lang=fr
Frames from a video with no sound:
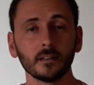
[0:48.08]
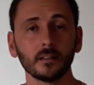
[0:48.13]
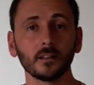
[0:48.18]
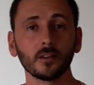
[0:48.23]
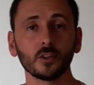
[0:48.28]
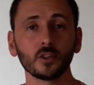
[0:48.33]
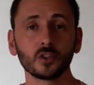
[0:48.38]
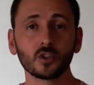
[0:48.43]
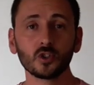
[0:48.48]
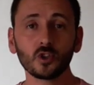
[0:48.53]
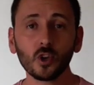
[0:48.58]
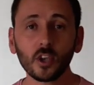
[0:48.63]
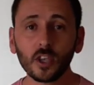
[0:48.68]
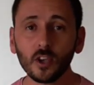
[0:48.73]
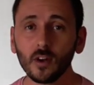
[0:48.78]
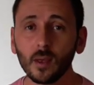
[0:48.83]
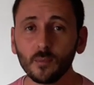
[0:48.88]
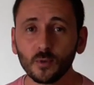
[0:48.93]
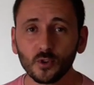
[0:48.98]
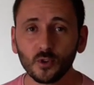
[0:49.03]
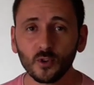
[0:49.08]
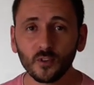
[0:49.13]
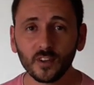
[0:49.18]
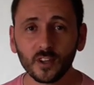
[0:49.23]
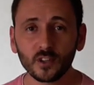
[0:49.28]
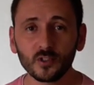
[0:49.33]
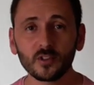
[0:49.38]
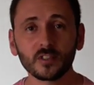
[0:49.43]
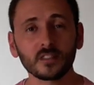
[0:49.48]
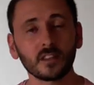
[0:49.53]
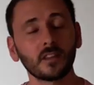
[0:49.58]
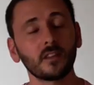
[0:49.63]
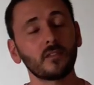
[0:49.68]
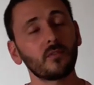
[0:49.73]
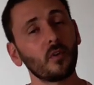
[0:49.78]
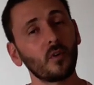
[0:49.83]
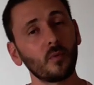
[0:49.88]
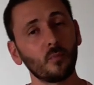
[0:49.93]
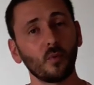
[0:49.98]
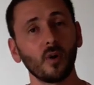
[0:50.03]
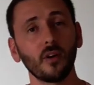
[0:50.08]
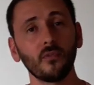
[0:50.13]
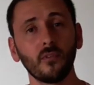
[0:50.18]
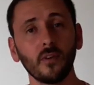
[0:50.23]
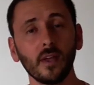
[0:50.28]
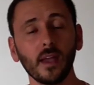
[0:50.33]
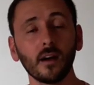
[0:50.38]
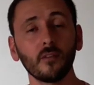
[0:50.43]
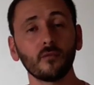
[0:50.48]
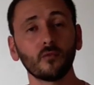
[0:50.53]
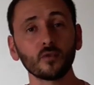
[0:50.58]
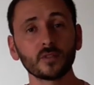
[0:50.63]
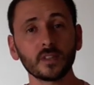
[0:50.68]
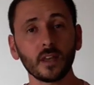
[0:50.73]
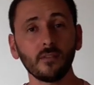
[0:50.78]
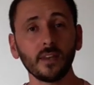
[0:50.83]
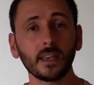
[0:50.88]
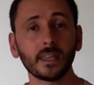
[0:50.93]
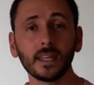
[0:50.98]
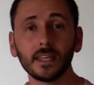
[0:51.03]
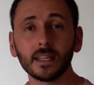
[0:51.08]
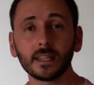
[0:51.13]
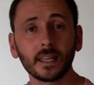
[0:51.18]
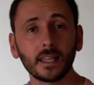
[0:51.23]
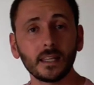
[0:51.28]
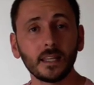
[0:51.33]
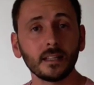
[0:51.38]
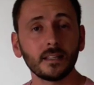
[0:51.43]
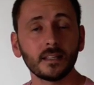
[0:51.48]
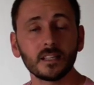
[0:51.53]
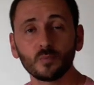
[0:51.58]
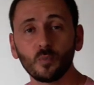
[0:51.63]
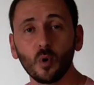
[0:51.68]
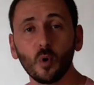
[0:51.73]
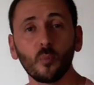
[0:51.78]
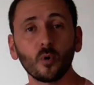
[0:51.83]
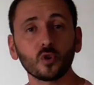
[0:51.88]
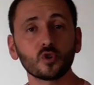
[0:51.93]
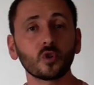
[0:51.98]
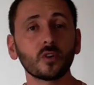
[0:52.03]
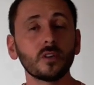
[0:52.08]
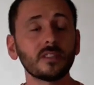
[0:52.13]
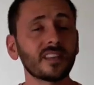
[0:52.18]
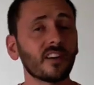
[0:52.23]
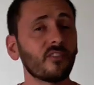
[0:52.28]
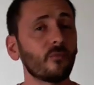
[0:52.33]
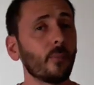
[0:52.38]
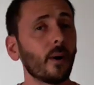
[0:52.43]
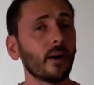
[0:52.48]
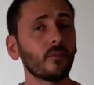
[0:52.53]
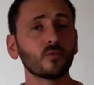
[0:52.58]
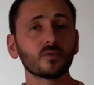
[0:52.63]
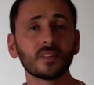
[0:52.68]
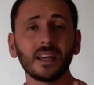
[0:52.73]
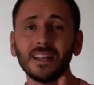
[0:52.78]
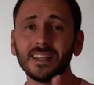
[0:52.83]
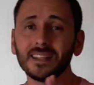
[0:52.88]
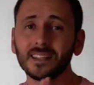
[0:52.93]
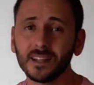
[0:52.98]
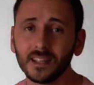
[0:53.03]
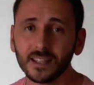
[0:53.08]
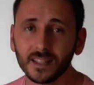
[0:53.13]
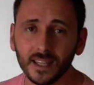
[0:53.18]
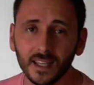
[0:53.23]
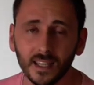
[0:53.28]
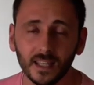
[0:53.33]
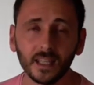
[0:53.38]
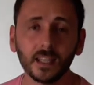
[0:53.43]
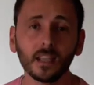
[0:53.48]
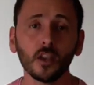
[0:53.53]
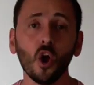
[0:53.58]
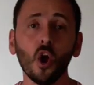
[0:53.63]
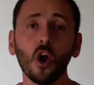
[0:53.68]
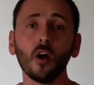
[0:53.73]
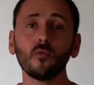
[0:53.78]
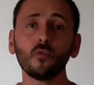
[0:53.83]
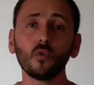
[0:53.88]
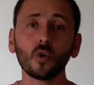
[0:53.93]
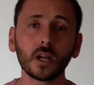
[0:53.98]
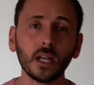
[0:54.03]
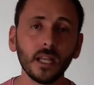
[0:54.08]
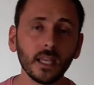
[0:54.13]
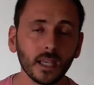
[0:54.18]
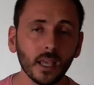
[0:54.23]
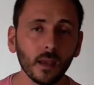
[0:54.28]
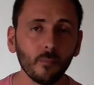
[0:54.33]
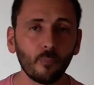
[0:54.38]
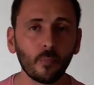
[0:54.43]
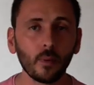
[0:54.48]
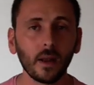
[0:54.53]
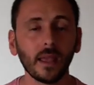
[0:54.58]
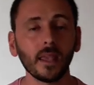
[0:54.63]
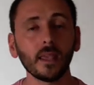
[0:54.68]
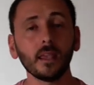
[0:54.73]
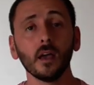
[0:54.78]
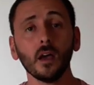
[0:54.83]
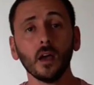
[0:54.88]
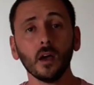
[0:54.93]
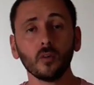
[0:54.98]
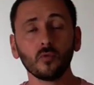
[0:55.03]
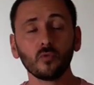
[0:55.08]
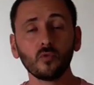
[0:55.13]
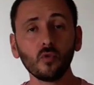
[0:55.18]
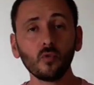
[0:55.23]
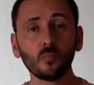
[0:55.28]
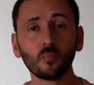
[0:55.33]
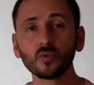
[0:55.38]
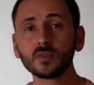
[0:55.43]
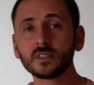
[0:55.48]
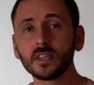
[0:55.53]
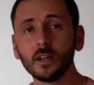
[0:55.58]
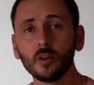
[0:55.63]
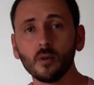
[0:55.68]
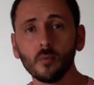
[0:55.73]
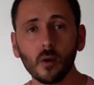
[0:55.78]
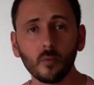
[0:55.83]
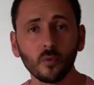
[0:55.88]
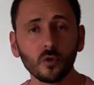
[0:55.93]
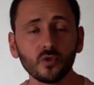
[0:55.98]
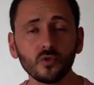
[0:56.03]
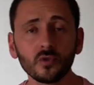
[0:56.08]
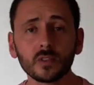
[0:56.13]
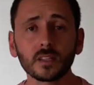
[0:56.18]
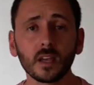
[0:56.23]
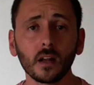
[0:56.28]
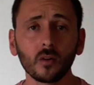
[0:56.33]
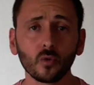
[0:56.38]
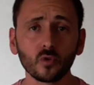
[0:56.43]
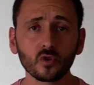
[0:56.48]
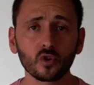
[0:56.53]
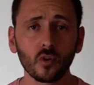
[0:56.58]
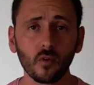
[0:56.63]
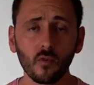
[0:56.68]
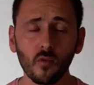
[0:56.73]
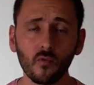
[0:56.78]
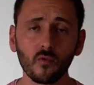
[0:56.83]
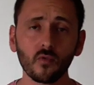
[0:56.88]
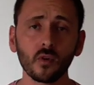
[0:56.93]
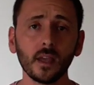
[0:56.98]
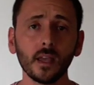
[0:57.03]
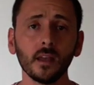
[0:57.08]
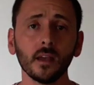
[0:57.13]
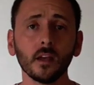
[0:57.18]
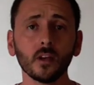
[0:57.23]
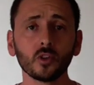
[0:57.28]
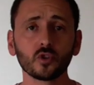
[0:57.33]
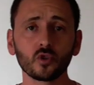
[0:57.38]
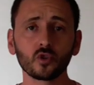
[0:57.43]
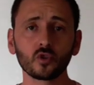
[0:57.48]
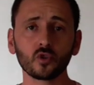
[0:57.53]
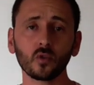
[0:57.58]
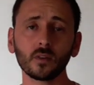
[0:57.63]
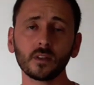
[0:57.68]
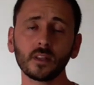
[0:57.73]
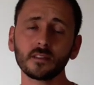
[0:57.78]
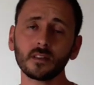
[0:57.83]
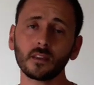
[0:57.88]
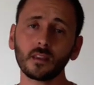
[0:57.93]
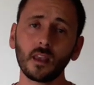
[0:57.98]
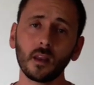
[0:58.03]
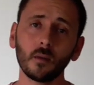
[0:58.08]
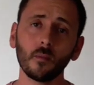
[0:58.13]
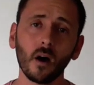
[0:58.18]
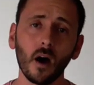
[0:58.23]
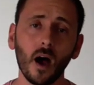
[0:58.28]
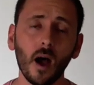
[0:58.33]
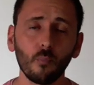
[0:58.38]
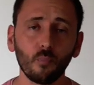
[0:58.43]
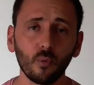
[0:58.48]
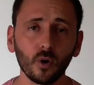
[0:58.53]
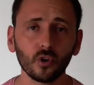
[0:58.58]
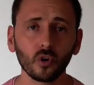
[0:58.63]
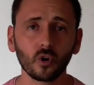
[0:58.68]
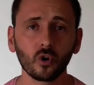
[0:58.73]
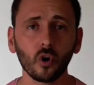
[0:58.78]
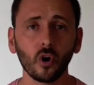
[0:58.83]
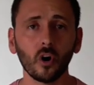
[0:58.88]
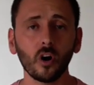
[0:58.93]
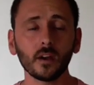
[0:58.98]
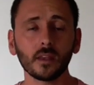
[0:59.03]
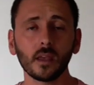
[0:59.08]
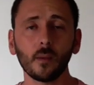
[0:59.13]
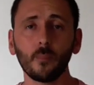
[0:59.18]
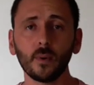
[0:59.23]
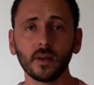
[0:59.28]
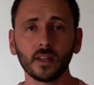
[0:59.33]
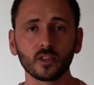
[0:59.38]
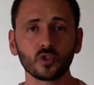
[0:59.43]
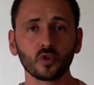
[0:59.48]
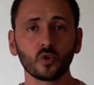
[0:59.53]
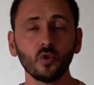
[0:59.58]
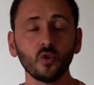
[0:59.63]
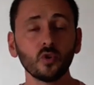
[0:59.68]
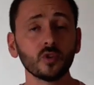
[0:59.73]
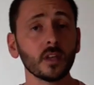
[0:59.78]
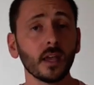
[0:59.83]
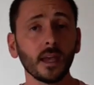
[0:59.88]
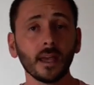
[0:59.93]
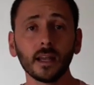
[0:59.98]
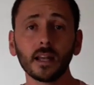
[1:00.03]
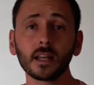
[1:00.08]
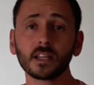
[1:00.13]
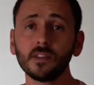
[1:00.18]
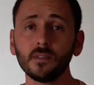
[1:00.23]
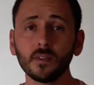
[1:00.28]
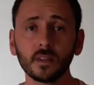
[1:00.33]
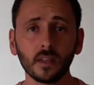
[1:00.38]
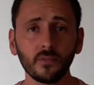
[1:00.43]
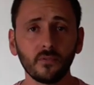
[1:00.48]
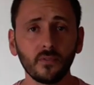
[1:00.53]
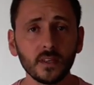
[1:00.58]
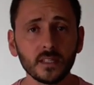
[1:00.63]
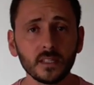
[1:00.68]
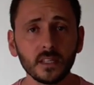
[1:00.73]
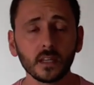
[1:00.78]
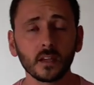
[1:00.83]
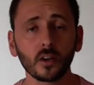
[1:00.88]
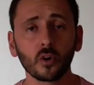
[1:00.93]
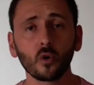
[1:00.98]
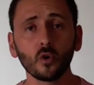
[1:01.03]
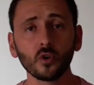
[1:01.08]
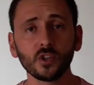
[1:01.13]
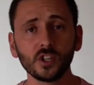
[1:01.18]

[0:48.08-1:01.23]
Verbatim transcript: euh, ceux qui ont l'habitude de venir sur santéfort.fr, vous savez qu'il y a des trainings dispo. Pour ceux qui ne savent pas, vous allez dans les trainings, vous cliquez play, vous poussez le meuble du salon, ce que vous voulez. Ce sont des entraînements à poids de corps, il n'y a pas d'excuse. Et l'activité physique